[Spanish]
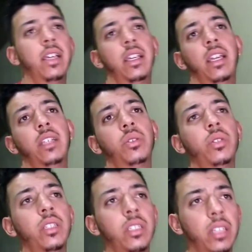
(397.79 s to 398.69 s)
¿Qué
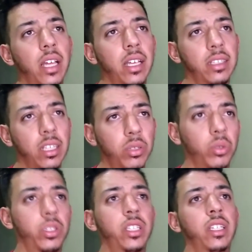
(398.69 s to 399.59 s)
son estas
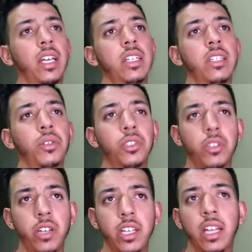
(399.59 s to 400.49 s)
cositas? ¿De dónde son
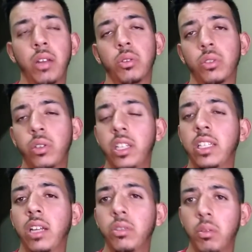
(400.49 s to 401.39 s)
originarios? Son
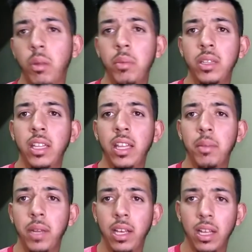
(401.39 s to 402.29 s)
originarios normalmente de
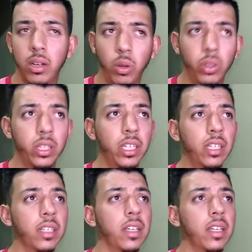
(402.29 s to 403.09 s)
América del Norte.